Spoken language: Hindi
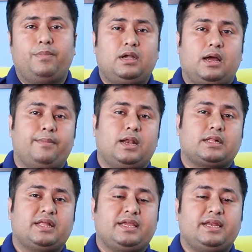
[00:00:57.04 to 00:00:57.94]
बट हमें
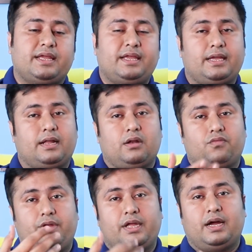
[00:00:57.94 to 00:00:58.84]
लगता है कि नहीं यार
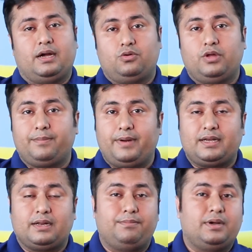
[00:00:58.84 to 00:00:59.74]
वी आर डूइंग
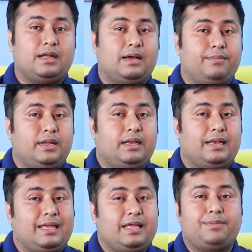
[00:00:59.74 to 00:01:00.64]
बेटर बट हमें
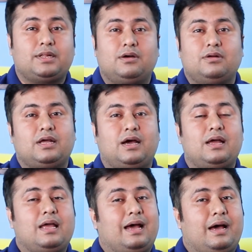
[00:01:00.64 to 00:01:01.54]
नहीं पता होता
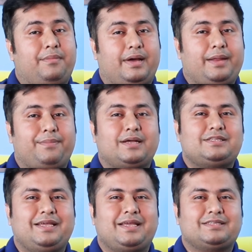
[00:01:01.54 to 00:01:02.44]
हमारे
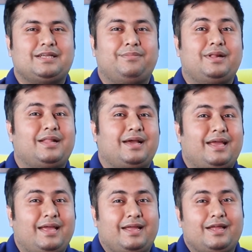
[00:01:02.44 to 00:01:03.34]
पास ही एक ऐसा बंदा
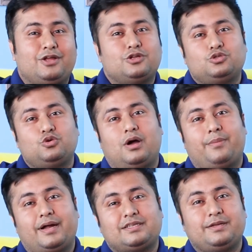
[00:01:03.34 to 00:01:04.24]
है जो
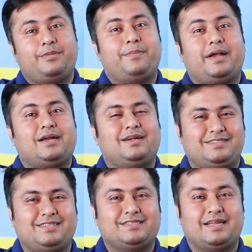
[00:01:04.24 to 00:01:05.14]
हमारे से भी बेटर
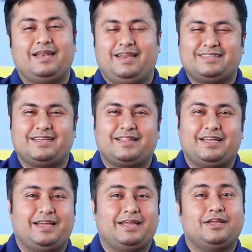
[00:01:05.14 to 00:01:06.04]
डिसीजन ले
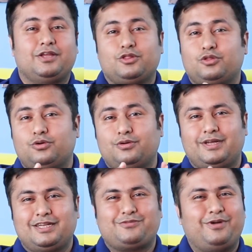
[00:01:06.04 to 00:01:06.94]
सकता है
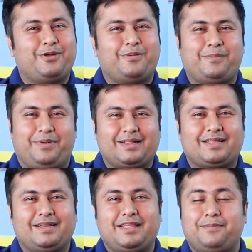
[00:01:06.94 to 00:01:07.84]
तो इस वीडियो में बात
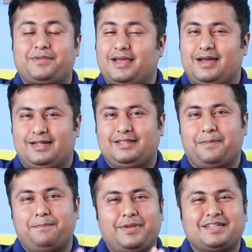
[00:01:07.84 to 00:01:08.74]
करते हैं हम क्या
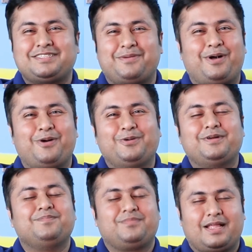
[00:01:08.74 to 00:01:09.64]
द मैथ्स अबाउट
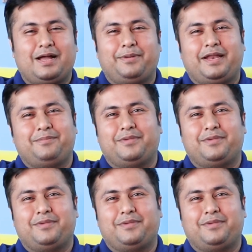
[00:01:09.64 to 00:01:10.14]
कपल एंड